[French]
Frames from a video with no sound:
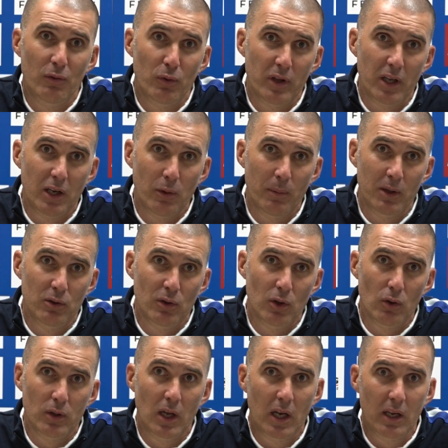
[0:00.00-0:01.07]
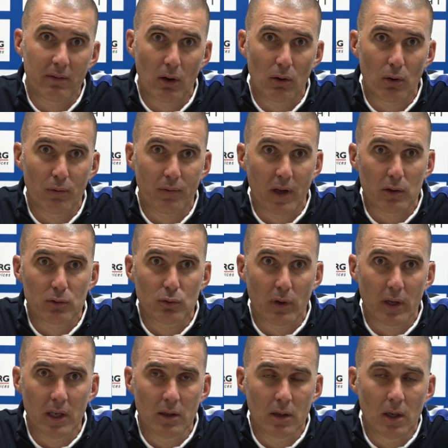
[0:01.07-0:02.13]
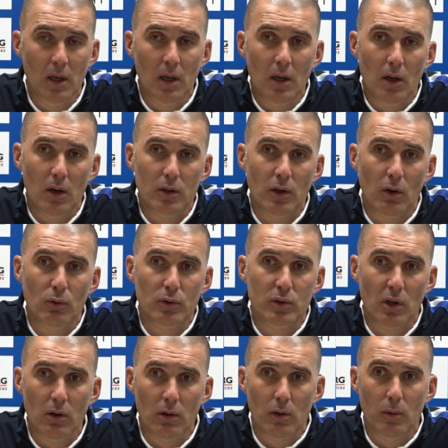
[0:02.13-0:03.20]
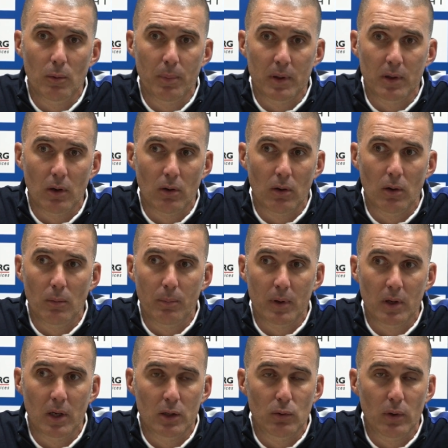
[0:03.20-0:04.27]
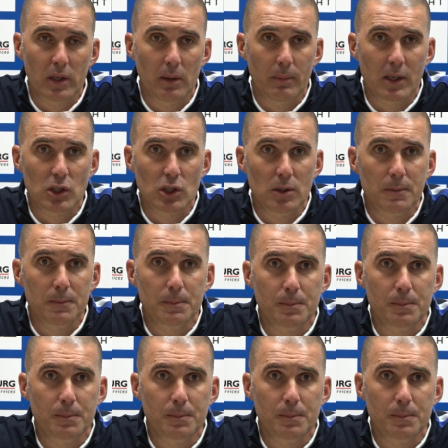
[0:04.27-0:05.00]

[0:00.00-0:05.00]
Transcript: il faudrait que maintenant on arrive à le faire durer dans le temps pendant, pendant la durée des matchs.